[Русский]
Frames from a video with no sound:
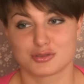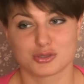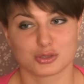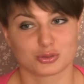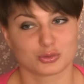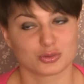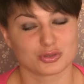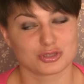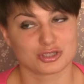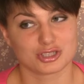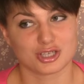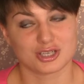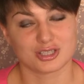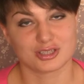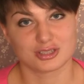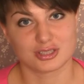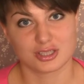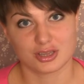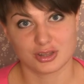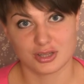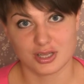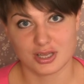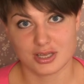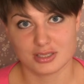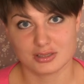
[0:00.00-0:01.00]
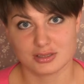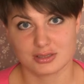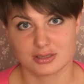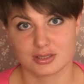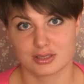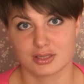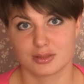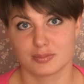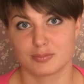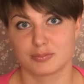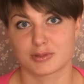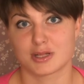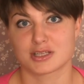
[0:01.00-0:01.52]
все тот же интернет –
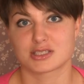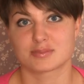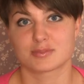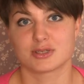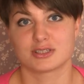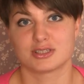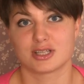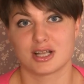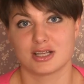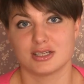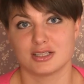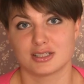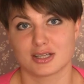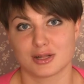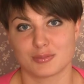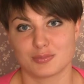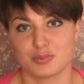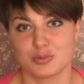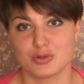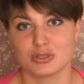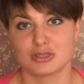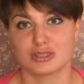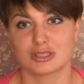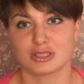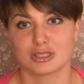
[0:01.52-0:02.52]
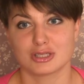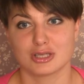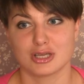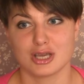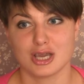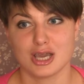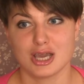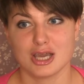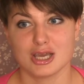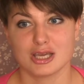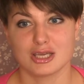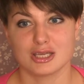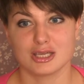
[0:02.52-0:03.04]
просмотрели работы
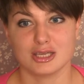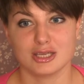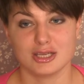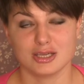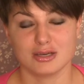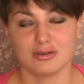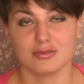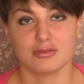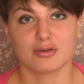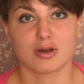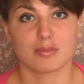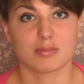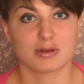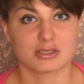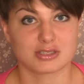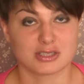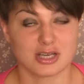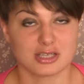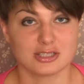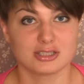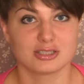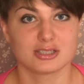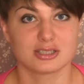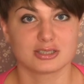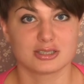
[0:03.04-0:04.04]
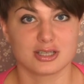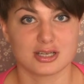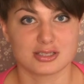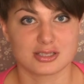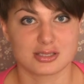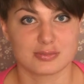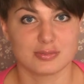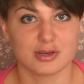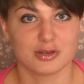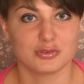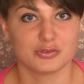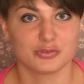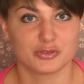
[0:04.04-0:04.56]
и обозначили для
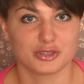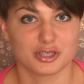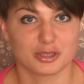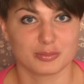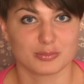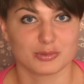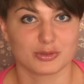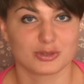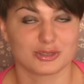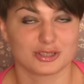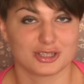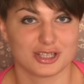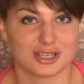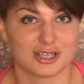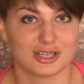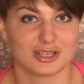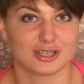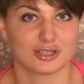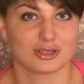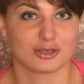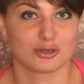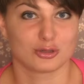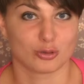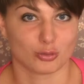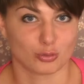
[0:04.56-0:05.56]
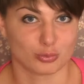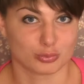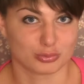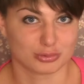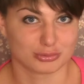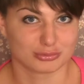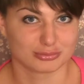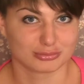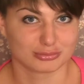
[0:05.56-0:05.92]
себя фирму Interior Group.